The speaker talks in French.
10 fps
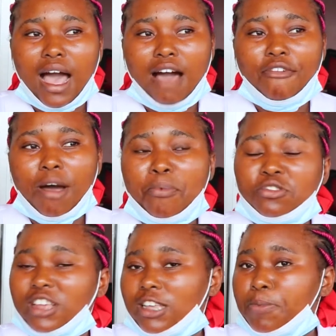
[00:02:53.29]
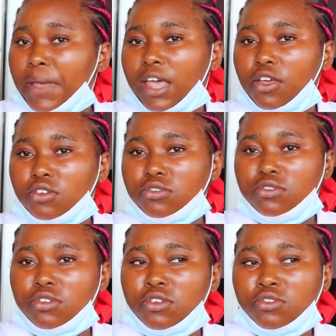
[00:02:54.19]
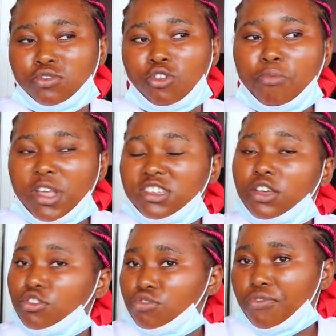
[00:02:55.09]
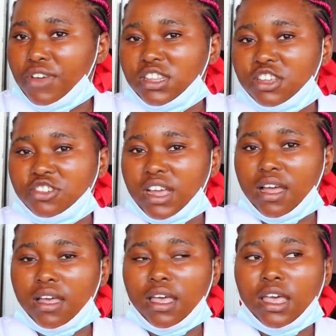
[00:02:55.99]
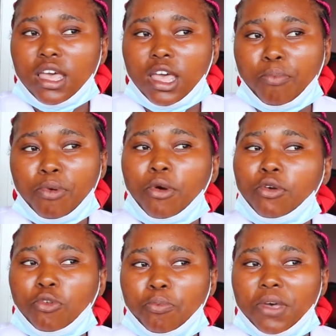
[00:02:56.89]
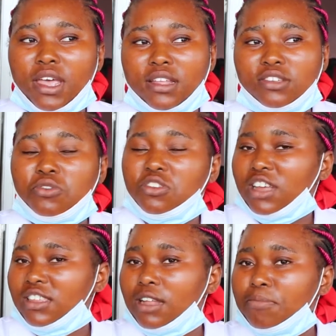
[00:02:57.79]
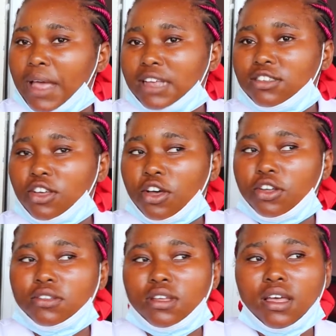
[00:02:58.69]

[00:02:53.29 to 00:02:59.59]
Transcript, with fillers: à avoir plus d'expérience sur le métier que je fais déjà et puis m'occuper de, certaines personnes